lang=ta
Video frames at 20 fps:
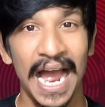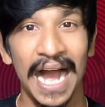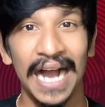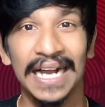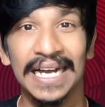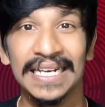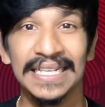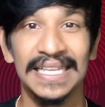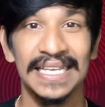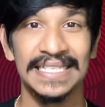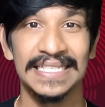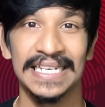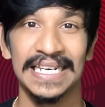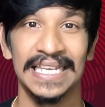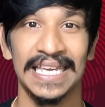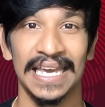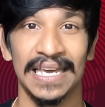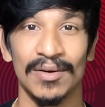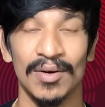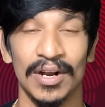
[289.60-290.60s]
அங்கேருந்து
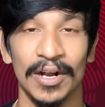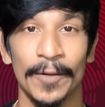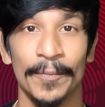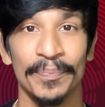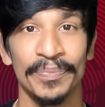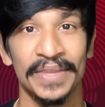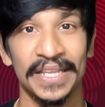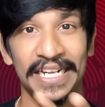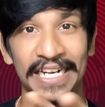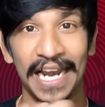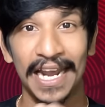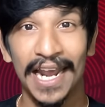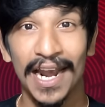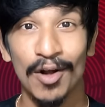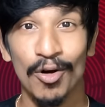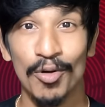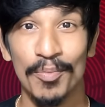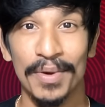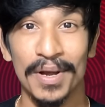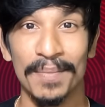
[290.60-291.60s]
எச்சரிக்கை ஆயிடுவாங்க நீ நல்லா
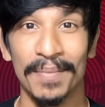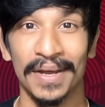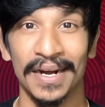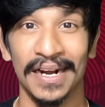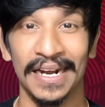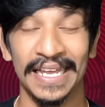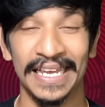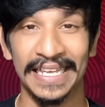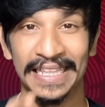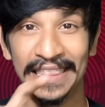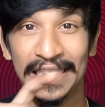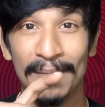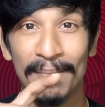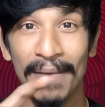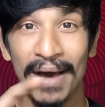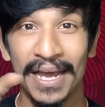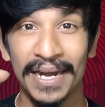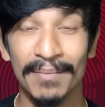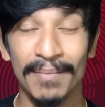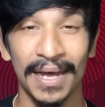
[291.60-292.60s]
நோட் பண்ணி பாருங்களேன் இந்த
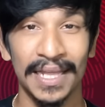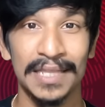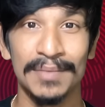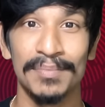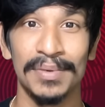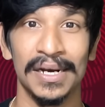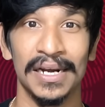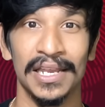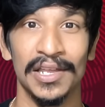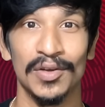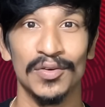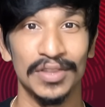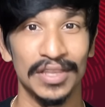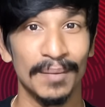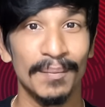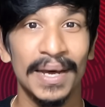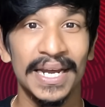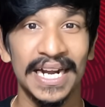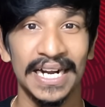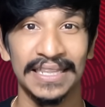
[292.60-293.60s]
மாதிரி பாதிப்புகளையும்
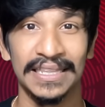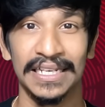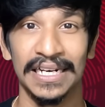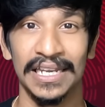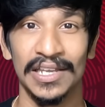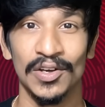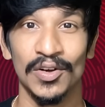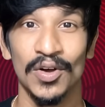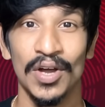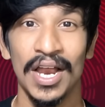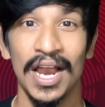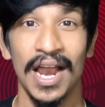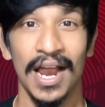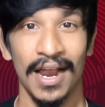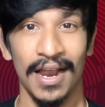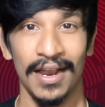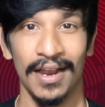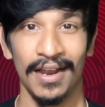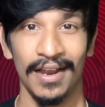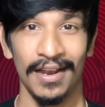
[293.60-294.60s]
இந்த மாதிரி இடத்துலையும்
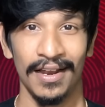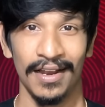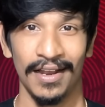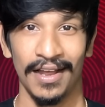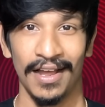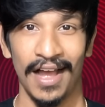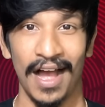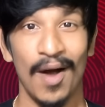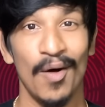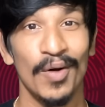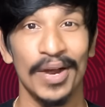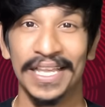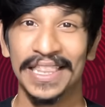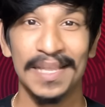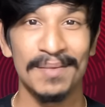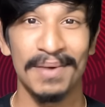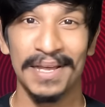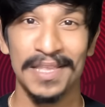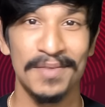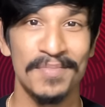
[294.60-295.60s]
அவங்க
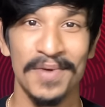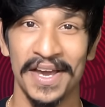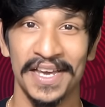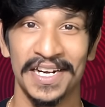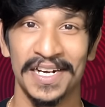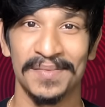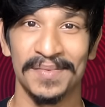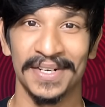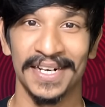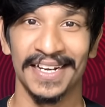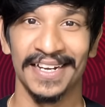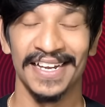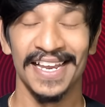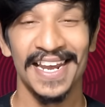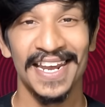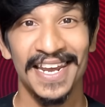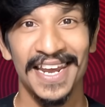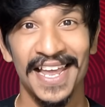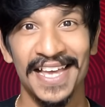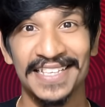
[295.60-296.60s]
எந்த பாதிப்பும் இருக்க மாட்டாங்க
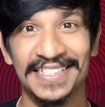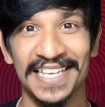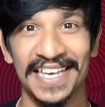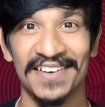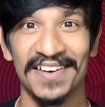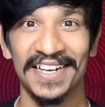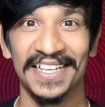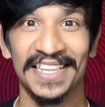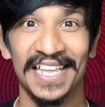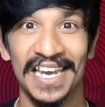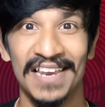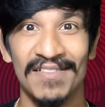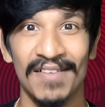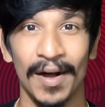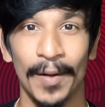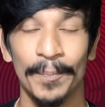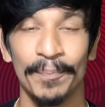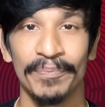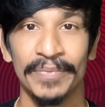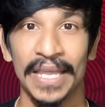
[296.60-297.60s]
எல்லாம் செய்கிறாங்க
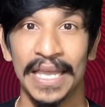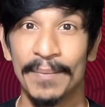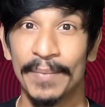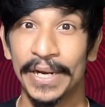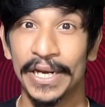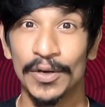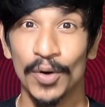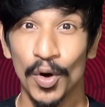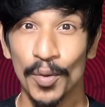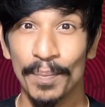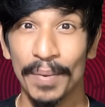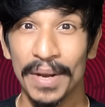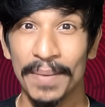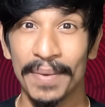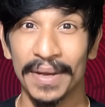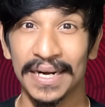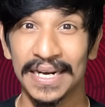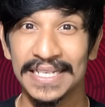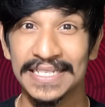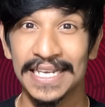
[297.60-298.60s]
தெளிவாக இப்போ நீ நோட் பண்ணி
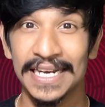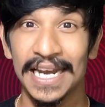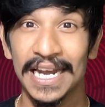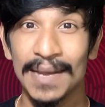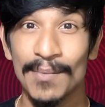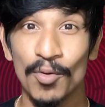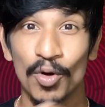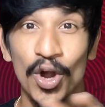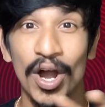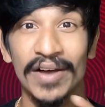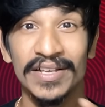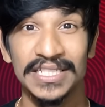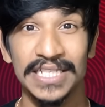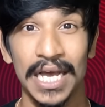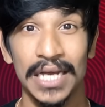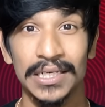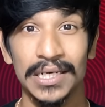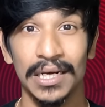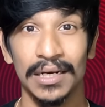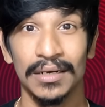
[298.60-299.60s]
பாருங்கள் சென்னையில் முக்கால்வாசி
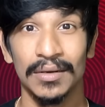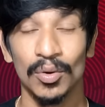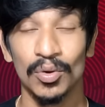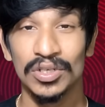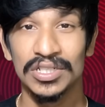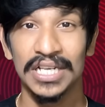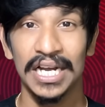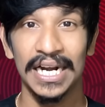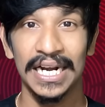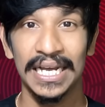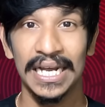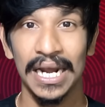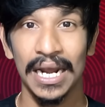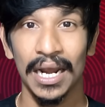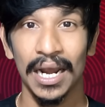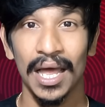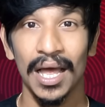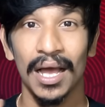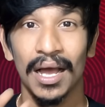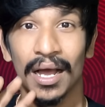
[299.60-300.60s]
ஆட்கள் ஒரு சில
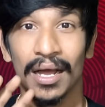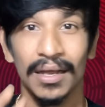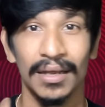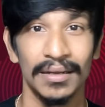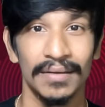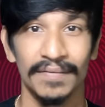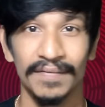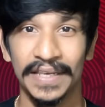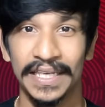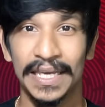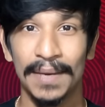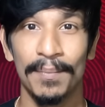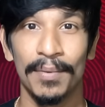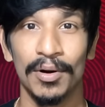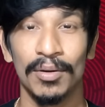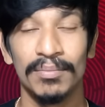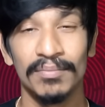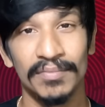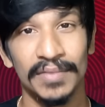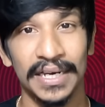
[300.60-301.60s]
இடங்கள்லாம்
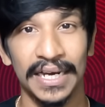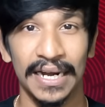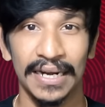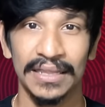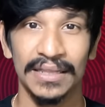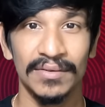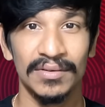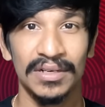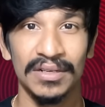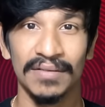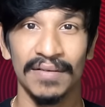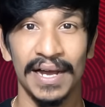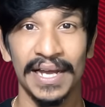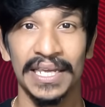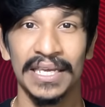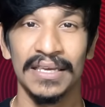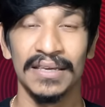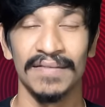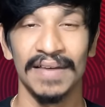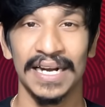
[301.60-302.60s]
விற்கப்படும் இடத்த விட்டு
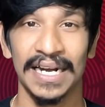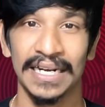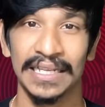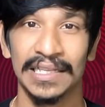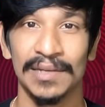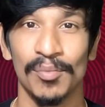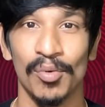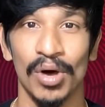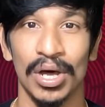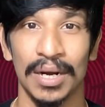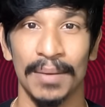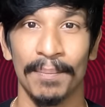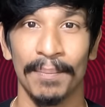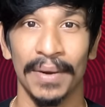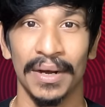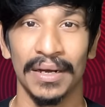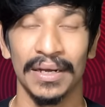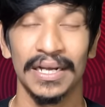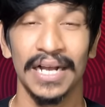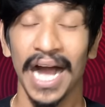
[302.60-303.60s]
வாங்கி வேறு இடத்துக்கு போக
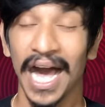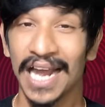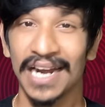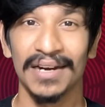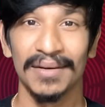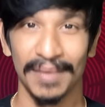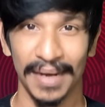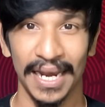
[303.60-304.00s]
ஆரம்பிப்பாங்க காரணம்